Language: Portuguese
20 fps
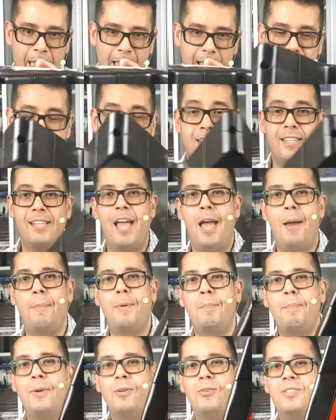esse aqui na
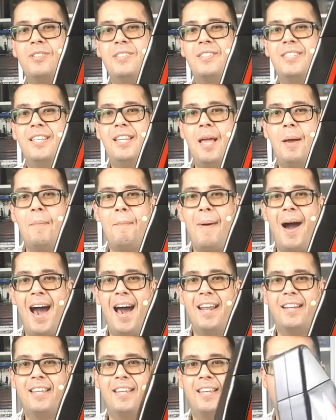época pelo
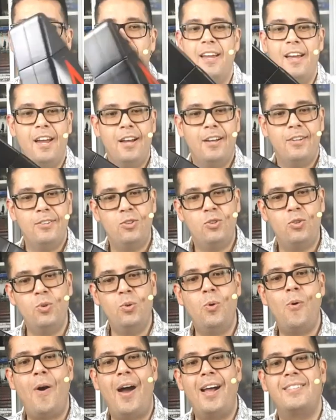Cinemark
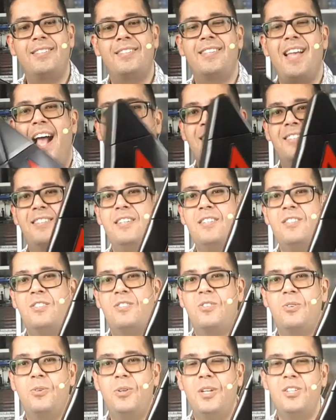do
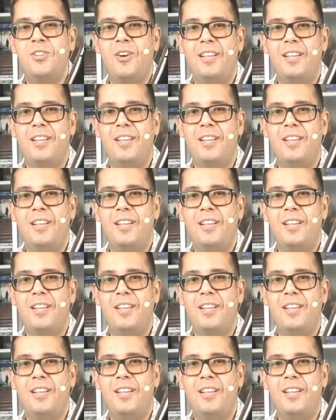Assassin's Creed.